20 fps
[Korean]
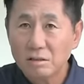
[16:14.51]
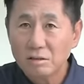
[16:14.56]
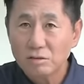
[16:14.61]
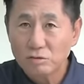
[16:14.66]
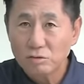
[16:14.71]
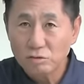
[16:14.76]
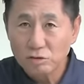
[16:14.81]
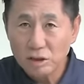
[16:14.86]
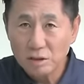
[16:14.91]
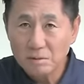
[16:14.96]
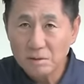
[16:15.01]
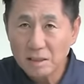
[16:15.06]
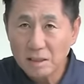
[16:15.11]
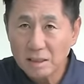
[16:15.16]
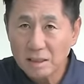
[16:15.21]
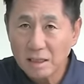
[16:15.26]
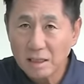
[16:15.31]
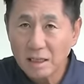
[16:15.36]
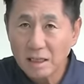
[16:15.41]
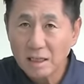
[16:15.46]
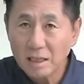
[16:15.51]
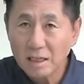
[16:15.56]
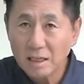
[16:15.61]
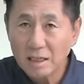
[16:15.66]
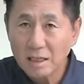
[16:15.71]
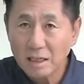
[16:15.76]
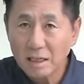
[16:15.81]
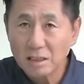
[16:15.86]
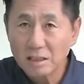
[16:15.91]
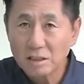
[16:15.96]
중심이 된다.
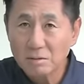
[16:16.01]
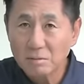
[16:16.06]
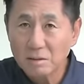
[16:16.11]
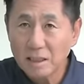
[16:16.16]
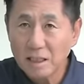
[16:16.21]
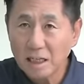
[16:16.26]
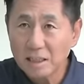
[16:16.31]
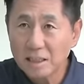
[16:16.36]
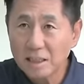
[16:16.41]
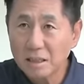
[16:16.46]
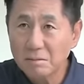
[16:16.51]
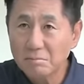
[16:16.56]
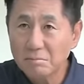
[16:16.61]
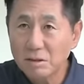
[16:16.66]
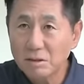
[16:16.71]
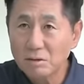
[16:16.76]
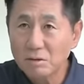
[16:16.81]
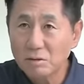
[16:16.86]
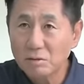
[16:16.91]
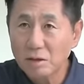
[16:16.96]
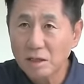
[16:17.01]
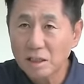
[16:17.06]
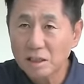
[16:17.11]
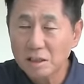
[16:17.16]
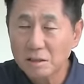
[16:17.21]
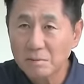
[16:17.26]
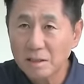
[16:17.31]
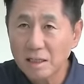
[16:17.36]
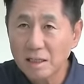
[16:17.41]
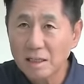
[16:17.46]
라는 점을 다시 한번 오늘
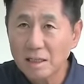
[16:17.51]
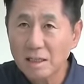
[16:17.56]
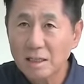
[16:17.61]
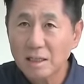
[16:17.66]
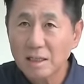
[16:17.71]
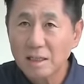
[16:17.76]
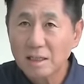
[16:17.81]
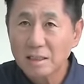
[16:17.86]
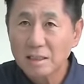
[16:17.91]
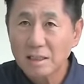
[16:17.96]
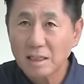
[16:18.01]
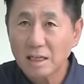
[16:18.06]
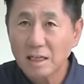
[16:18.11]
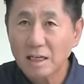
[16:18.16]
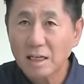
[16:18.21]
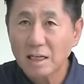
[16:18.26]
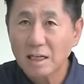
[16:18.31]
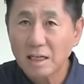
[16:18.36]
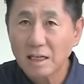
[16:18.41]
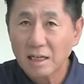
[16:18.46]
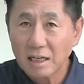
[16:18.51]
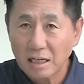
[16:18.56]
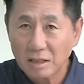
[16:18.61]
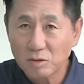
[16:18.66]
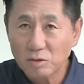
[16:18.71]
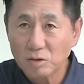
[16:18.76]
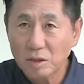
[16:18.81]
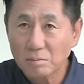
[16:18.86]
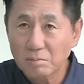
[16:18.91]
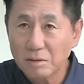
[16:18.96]
아침에 제가
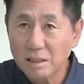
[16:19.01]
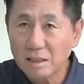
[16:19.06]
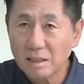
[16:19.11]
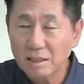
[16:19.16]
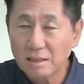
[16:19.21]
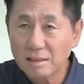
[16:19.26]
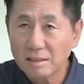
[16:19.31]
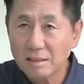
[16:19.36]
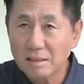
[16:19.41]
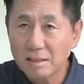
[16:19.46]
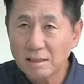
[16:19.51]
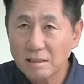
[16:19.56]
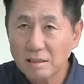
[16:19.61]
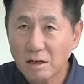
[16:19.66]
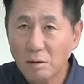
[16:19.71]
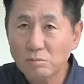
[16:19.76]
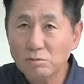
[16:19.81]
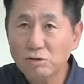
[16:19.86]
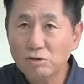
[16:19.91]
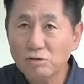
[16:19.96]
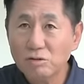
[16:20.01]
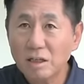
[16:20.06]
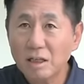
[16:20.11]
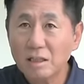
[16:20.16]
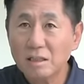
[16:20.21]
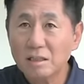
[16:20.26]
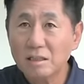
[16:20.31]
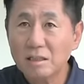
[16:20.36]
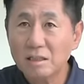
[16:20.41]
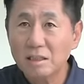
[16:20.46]
강조합니다.
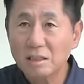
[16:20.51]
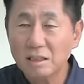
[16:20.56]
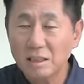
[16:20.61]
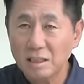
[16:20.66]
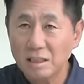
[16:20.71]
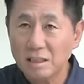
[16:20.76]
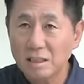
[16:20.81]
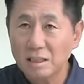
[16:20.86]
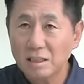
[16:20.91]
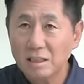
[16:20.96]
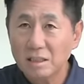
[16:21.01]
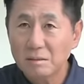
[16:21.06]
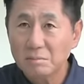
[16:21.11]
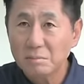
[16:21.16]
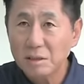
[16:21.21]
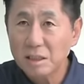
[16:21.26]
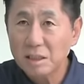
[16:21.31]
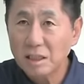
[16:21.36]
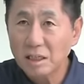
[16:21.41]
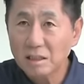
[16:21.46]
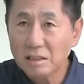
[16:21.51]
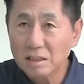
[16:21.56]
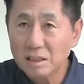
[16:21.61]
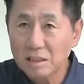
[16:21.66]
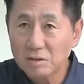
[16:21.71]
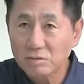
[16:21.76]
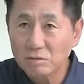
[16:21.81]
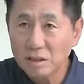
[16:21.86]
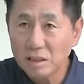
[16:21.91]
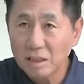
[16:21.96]
엄중한 시기,
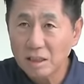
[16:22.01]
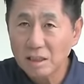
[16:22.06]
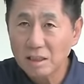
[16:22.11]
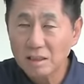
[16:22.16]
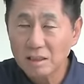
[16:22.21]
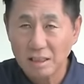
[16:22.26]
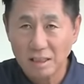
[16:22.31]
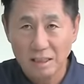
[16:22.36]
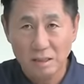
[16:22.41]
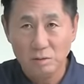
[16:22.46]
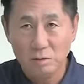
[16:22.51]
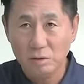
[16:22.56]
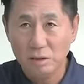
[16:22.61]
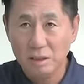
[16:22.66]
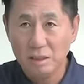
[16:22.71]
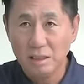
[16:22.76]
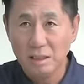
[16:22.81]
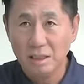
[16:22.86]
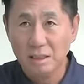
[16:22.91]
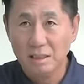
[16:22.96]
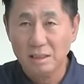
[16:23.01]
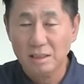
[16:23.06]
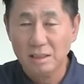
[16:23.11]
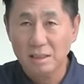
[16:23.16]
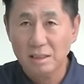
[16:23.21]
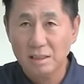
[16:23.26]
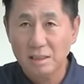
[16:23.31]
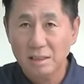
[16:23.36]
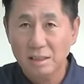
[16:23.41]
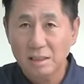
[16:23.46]
비상시국이 다가오고 있다.
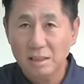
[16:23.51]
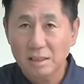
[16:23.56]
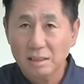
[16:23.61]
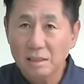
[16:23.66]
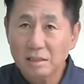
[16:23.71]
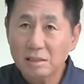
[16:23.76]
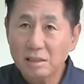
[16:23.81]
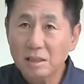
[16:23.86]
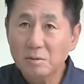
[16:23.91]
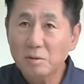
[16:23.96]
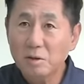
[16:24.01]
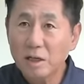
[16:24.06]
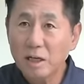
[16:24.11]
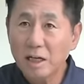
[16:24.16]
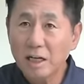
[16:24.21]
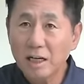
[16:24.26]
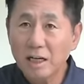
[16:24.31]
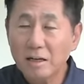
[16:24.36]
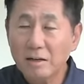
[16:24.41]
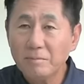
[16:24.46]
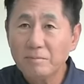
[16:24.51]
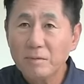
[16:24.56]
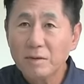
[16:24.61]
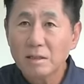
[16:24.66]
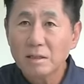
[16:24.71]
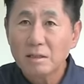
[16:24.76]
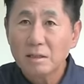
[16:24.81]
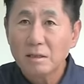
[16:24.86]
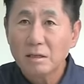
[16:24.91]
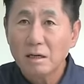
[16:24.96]
그래서 이번에
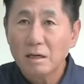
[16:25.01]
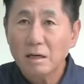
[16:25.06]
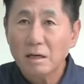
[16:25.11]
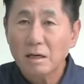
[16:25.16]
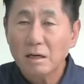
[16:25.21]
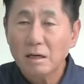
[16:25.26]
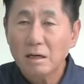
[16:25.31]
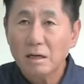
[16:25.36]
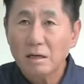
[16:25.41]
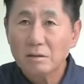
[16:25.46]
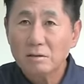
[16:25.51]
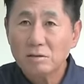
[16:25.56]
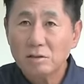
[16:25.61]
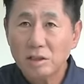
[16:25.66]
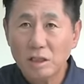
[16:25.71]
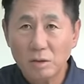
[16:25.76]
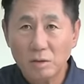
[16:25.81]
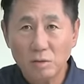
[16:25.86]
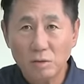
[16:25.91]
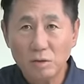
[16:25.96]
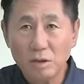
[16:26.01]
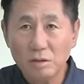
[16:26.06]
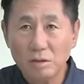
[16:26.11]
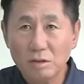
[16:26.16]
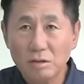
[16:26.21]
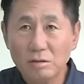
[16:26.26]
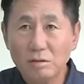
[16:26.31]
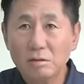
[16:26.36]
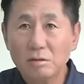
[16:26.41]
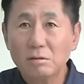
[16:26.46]
어,
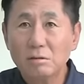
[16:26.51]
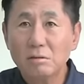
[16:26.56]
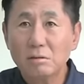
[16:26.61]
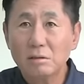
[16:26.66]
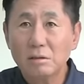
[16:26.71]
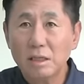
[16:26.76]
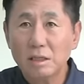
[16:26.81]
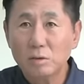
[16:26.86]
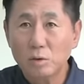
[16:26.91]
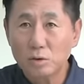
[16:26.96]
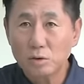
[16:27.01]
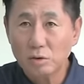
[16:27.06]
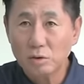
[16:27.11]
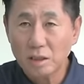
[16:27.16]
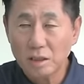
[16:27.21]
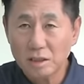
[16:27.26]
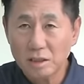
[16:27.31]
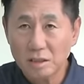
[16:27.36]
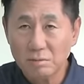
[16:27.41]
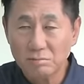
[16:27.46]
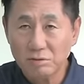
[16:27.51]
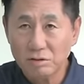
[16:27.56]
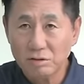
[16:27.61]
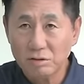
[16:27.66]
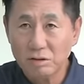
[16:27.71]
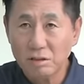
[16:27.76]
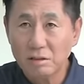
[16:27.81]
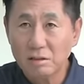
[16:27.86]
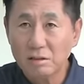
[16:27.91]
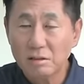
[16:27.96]
최고위원에 도전하시는
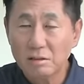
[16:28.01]
분들